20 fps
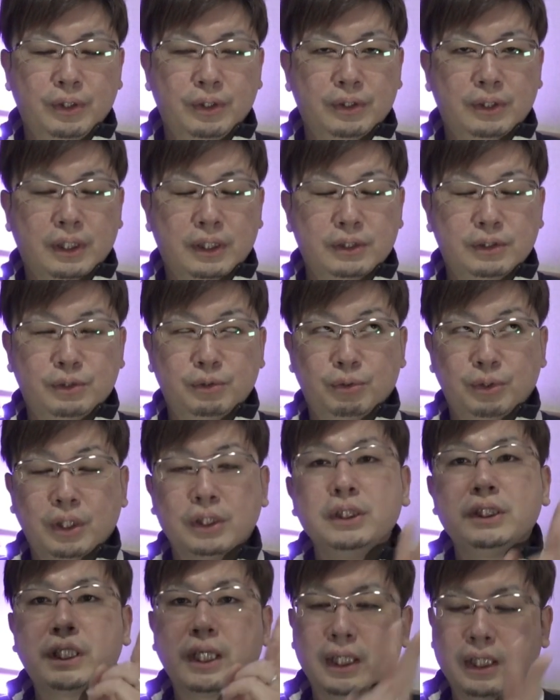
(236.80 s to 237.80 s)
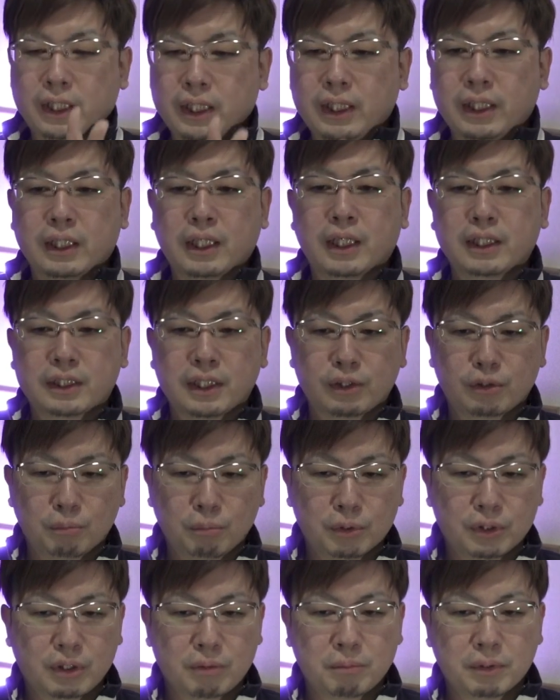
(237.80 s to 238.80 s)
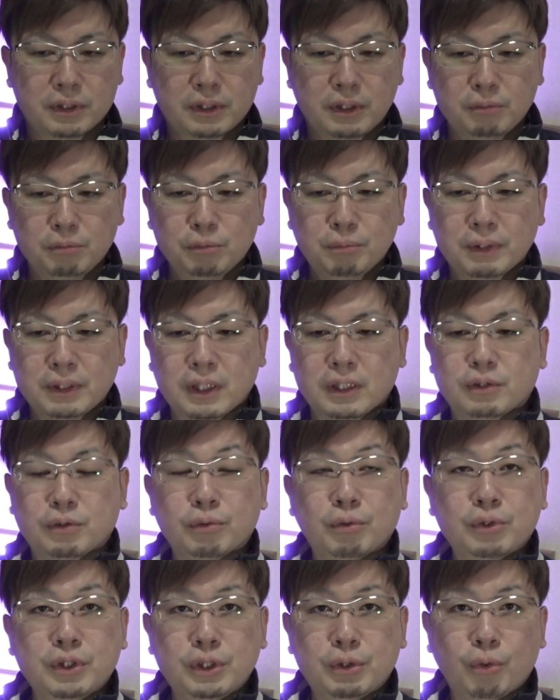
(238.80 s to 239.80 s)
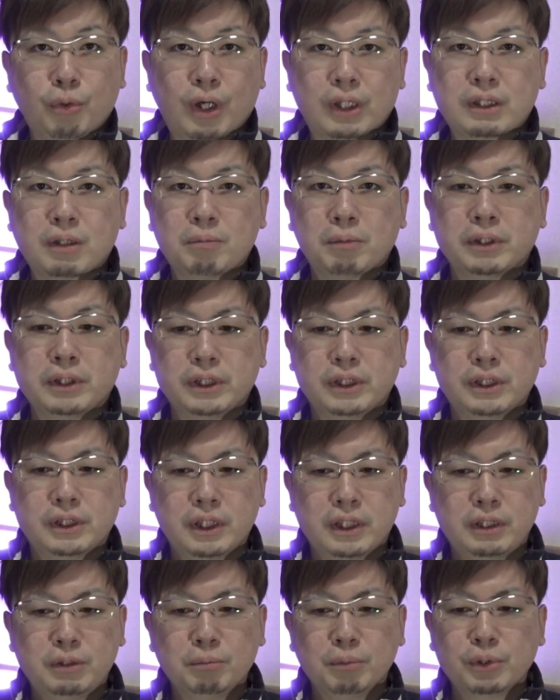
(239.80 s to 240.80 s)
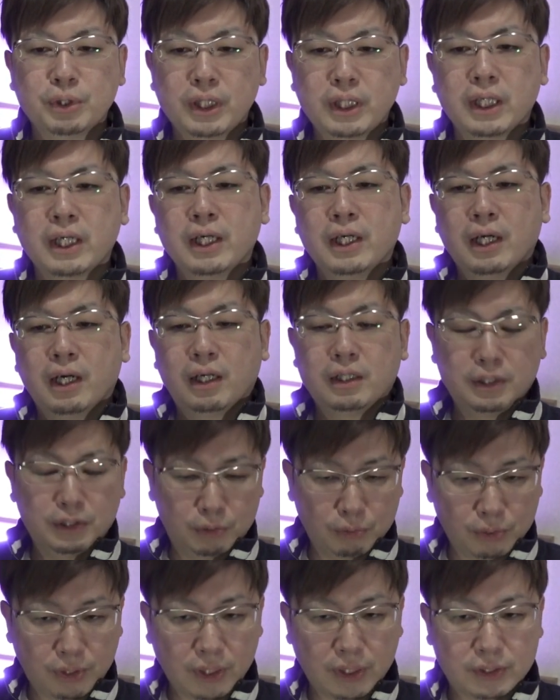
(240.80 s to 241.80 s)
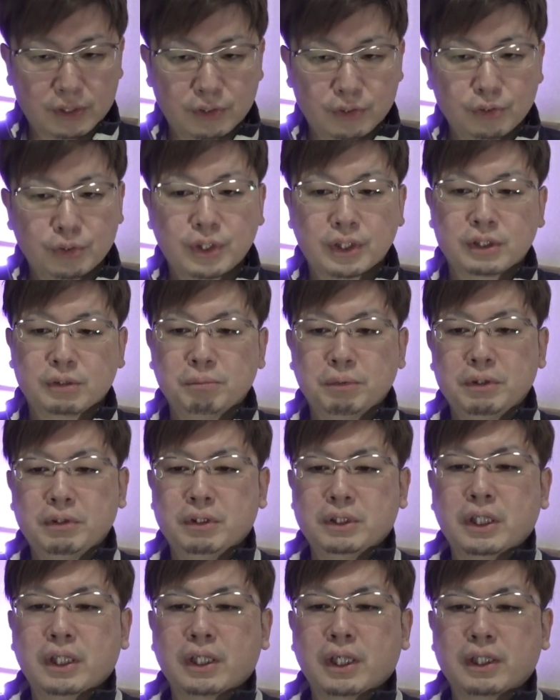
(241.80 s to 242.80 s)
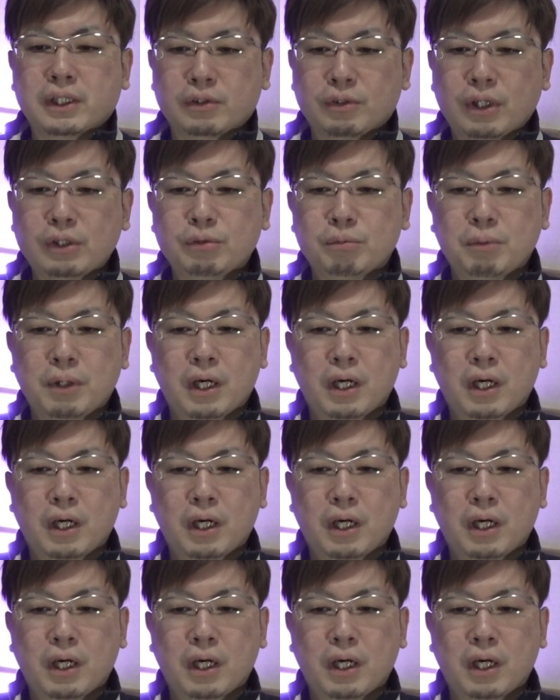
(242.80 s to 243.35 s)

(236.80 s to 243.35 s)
単勝で2点、買いたいと思ってます。で、馬単その2頭を頭にして、紐でアリストテレス、ユーキャンスマイルを入れたいなと。あと、まあ、